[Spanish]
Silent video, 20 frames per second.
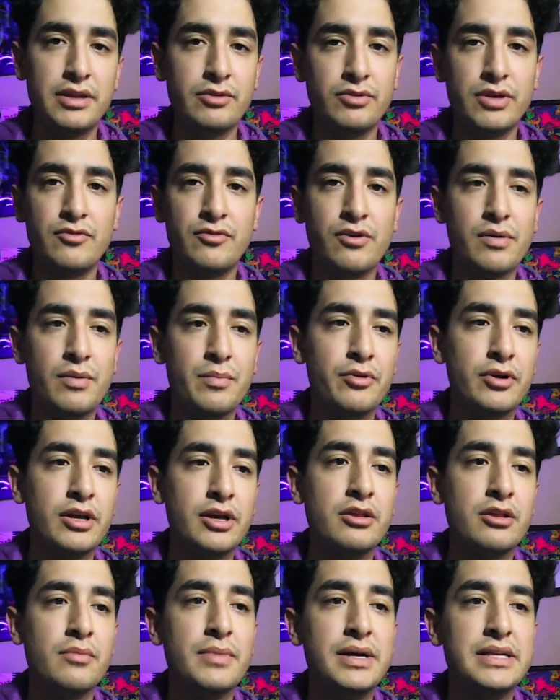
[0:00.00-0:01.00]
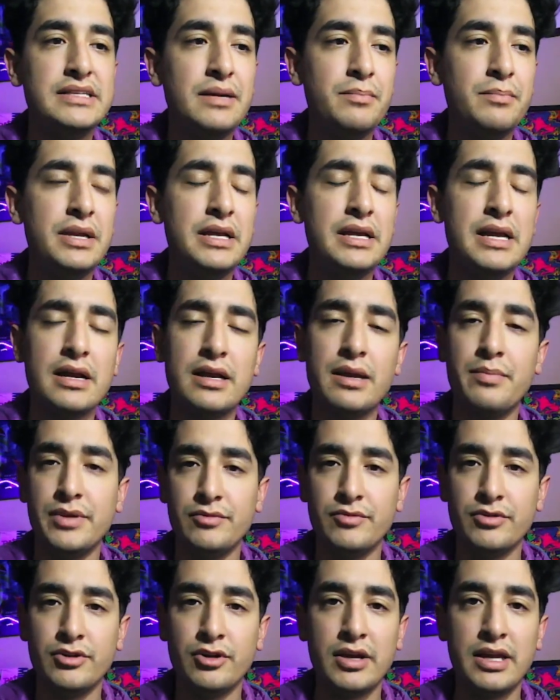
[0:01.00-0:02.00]
de una forma un poquito más simple, ya que
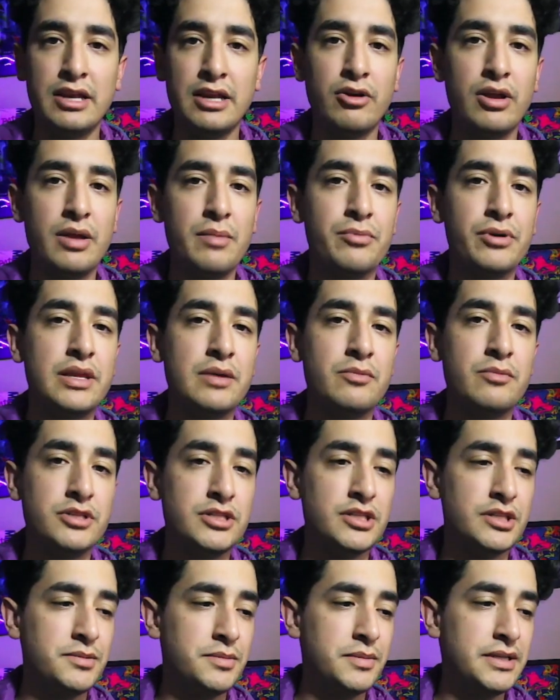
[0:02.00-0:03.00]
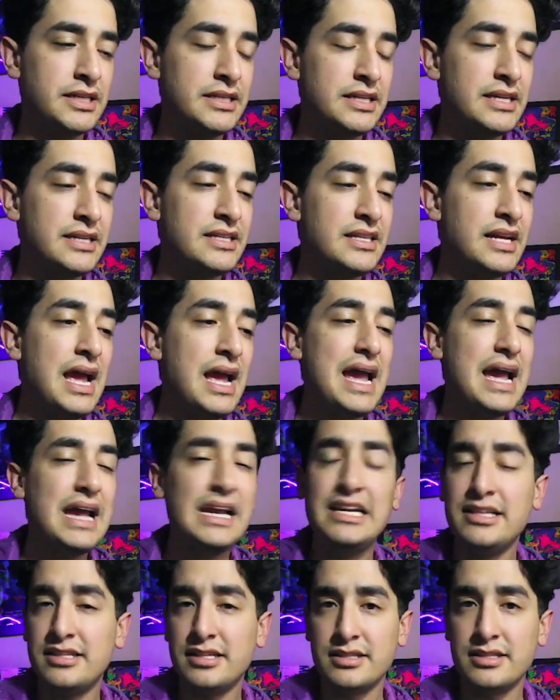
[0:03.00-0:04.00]
pues bueno, aquí lo que importa muchas veces es
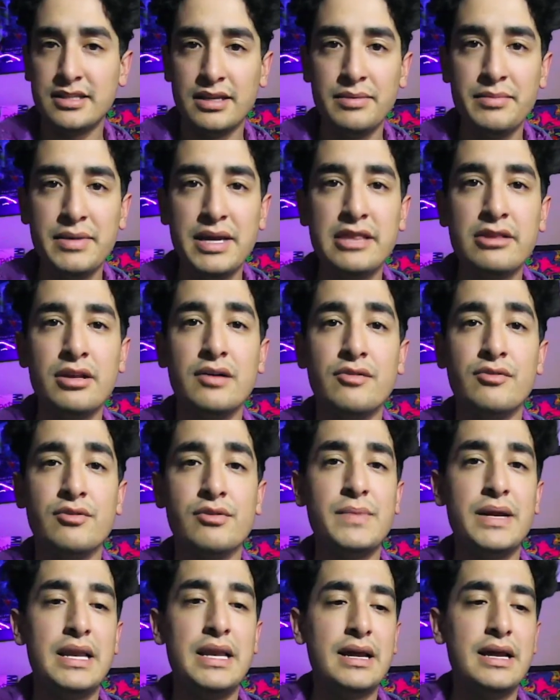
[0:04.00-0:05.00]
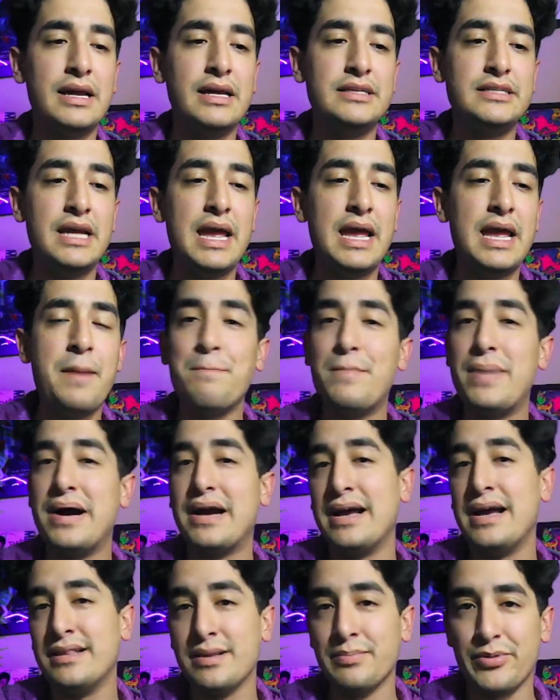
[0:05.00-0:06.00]
el entretenimiento y la forma en la que se
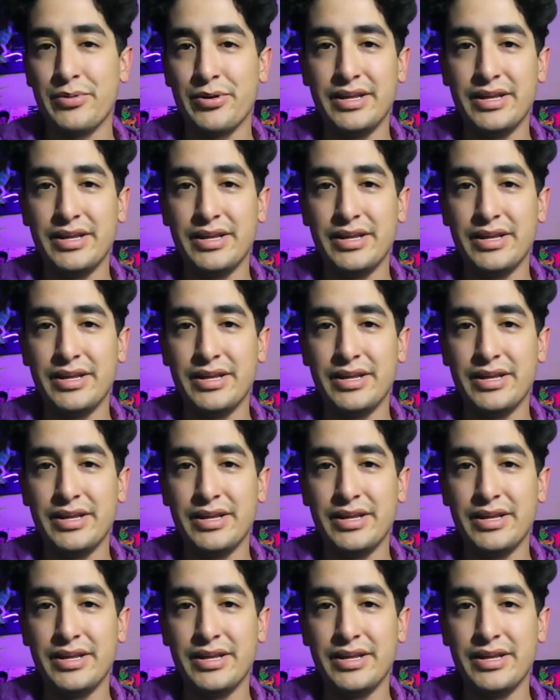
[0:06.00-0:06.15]
empaqueta,